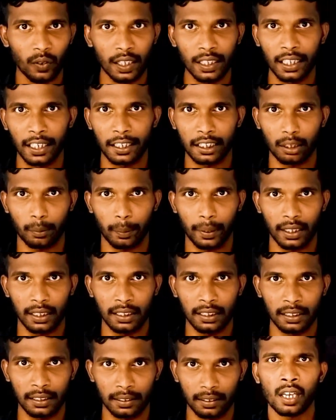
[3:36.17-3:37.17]
வெளியில்
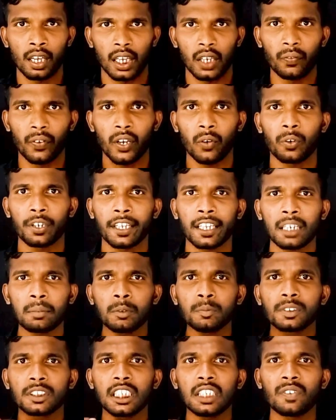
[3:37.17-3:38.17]
எடுக்கப்படுது இவ்வளவு
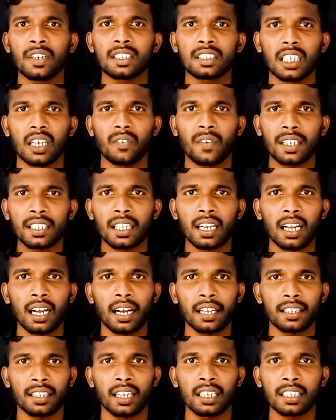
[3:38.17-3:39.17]
நேரமும் சிறுவன்
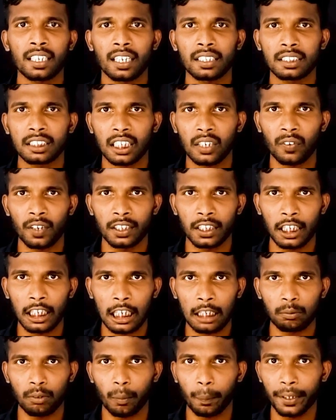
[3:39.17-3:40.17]
தவறுதலாகத்தான் கிணத்துக்கு
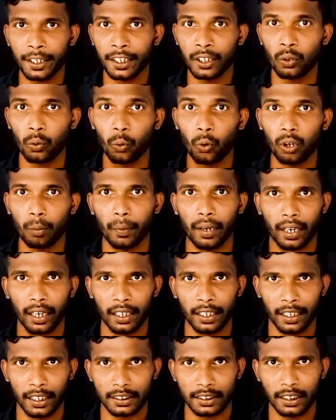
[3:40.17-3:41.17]
விழுந்திருக்கணும் அப்படின்னு ஊர்
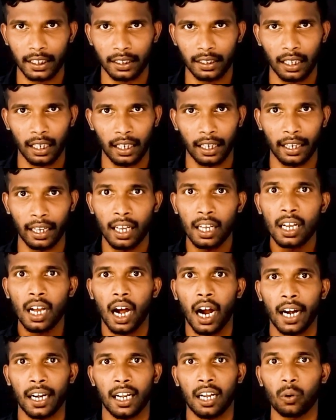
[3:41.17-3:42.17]
மக்கள் நினைச்சிட்டு இருந்தாங்க
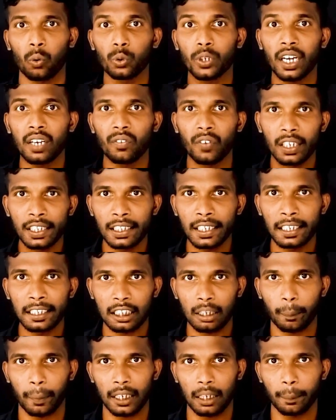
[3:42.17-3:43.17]
ஆனால் உடல் வெளியில்
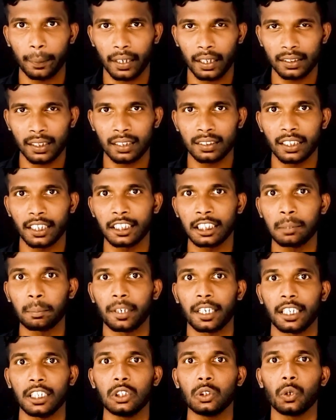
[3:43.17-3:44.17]
எடுக்கப்பட்ட பிறகுதான் தெரியும்
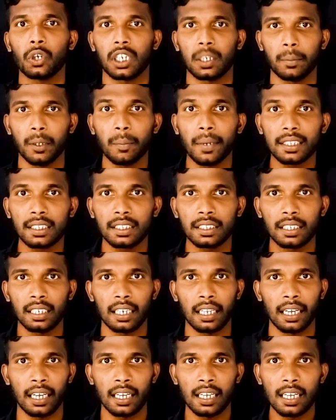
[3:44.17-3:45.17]
இது ஒரு விபத்து
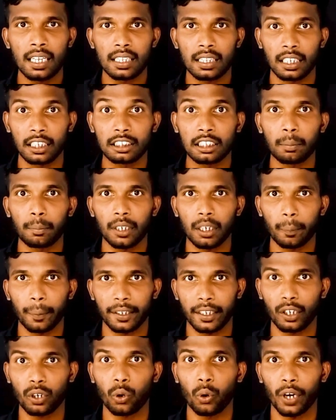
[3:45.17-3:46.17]
இல்லை
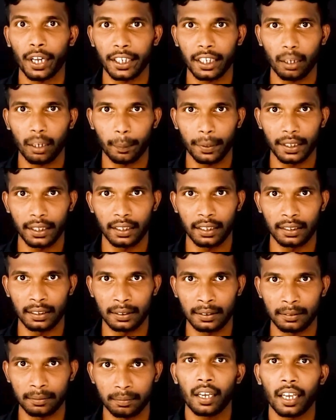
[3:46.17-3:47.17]
திட்டமிடப்பட்ட கொலை அப்படின்னு
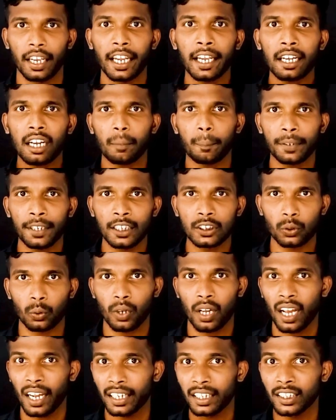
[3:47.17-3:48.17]
ஏன் அப்படின்னு
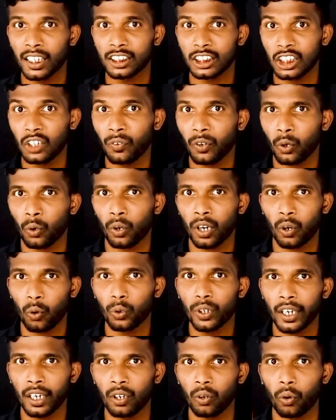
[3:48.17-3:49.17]
சொன்னால் இந்த சிறுவனோட
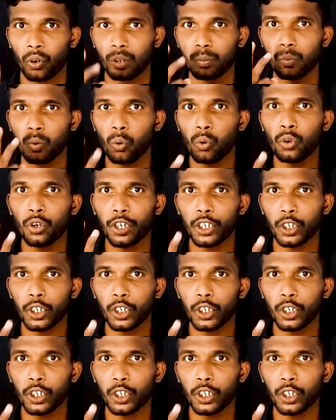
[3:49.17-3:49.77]
உடல் ஒரு மூன்று